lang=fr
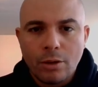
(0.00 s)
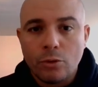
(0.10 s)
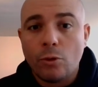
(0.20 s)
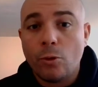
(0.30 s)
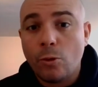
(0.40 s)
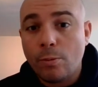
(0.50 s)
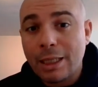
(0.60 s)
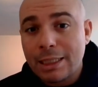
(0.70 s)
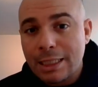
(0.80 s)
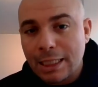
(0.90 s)
de
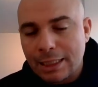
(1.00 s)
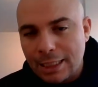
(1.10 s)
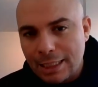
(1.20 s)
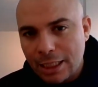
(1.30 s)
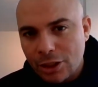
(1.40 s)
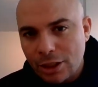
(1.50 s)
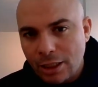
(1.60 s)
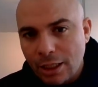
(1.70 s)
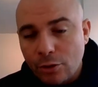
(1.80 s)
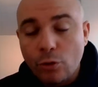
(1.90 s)
maintenir de l'énergie,
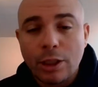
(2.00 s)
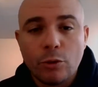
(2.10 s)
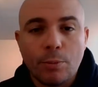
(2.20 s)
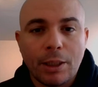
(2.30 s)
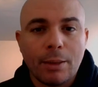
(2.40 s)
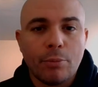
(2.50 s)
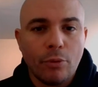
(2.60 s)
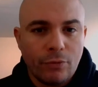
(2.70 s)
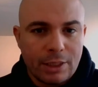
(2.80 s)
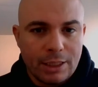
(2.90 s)
de récupérer plus
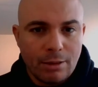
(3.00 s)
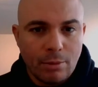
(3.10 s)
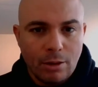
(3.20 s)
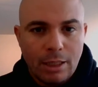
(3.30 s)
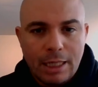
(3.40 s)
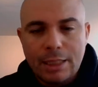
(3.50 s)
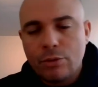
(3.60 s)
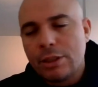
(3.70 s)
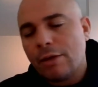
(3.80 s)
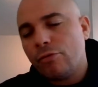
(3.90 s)
facilement et de
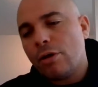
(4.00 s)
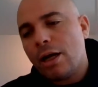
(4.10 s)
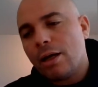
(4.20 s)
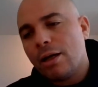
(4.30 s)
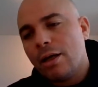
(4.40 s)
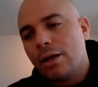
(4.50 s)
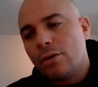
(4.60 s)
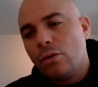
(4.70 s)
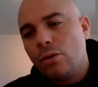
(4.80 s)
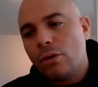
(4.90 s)
savoir
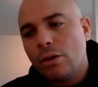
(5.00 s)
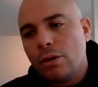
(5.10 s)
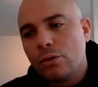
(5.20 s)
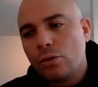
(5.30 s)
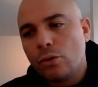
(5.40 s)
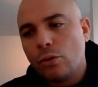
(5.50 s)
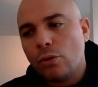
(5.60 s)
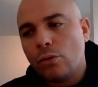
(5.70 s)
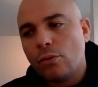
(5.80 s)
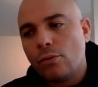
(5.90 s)
que ce
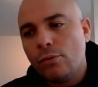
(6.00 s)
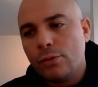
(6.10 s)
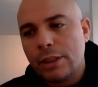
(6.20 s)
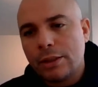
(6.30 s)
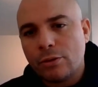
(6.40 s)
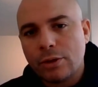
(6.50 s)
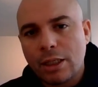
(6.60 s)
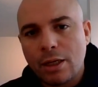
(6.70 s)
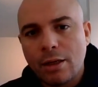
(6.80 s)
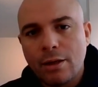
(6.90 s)
que vous êtes en
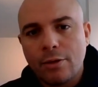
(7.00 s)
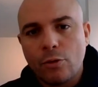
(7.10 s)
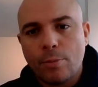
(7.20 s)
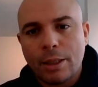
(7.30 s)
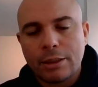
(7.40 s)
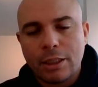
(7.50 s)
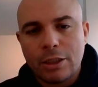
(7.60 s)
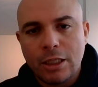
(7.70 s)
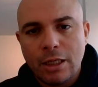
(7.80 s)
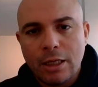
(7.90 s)
train de
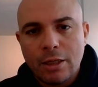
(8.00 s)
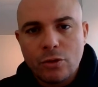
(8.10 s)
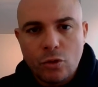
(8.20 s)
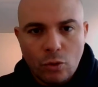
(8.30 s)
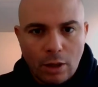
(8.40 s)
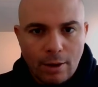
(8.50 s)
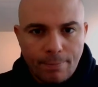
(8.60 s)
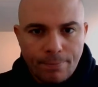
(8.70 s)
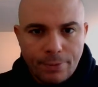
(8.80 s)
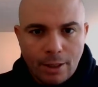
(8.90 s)
partager sera
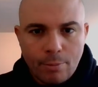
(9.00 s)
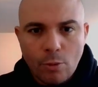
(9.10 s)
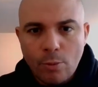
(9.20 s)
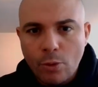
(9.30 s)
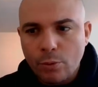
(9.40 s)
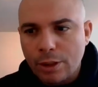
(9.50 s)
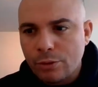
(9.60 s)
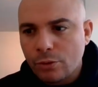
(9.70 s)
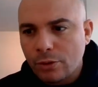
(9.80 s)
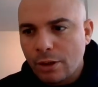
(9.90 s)
un moment ou un
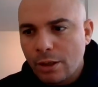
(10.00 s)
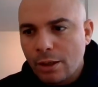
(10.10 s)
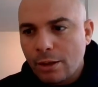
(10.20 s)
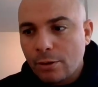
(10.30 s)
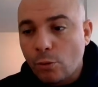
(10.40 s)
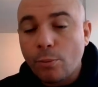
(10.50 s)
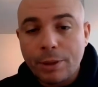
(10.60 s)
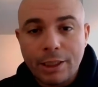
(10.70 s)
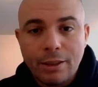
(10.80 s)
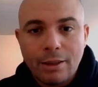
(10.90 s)
autre,
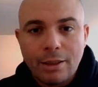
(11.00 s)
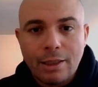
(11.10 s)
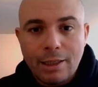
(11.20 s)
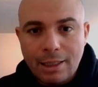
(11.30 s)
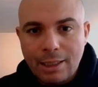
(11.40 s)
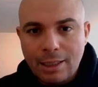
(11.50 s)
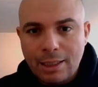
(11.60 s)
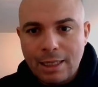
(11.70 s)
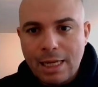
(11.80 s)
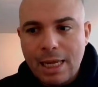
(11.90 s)
compris et
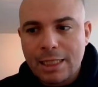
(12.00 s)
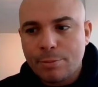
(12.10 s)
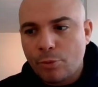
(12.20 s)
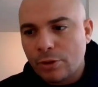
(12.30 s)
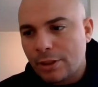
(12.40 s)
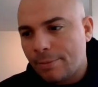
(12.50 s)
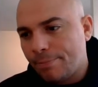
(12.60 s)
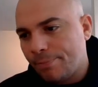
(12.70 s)
exploité.